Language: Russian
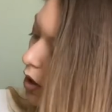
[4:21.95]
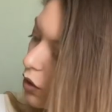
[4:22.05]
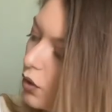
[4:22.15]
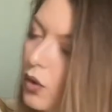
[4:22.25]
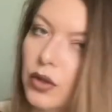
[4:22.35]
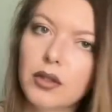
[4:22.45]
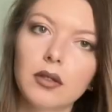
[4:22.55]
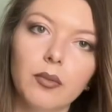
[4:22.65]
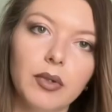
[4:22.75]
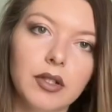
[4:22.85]
но
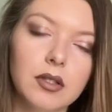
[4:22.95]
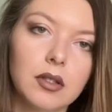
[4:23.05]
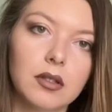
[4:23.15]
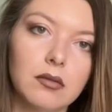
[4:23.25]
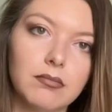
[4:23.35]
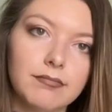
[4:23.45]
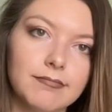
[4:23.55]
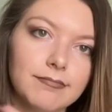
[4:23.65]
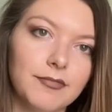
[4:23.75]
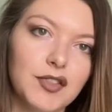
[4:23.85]
нитки были не
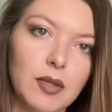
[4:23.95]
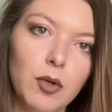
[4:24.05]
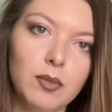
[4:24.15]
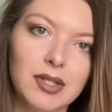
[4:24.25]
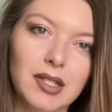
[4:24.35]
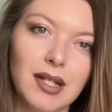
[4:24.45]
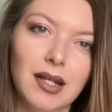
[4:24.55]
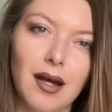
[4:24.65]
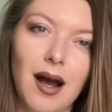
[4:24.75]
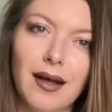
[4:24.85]
в самом
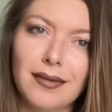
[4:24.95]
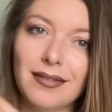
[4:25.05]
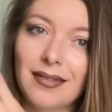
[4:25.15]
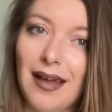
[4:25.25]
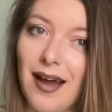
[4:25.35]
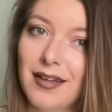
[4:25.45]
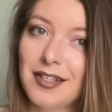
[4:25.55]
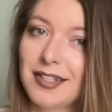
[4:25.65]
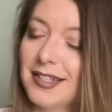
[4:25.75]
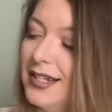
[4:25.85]
изделии, а на
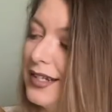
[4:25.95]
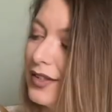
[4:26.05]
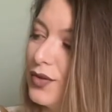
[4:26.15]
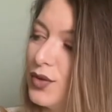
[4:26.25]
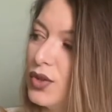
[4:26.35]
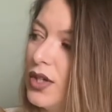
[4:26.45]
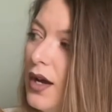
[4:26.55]
изделии, то есть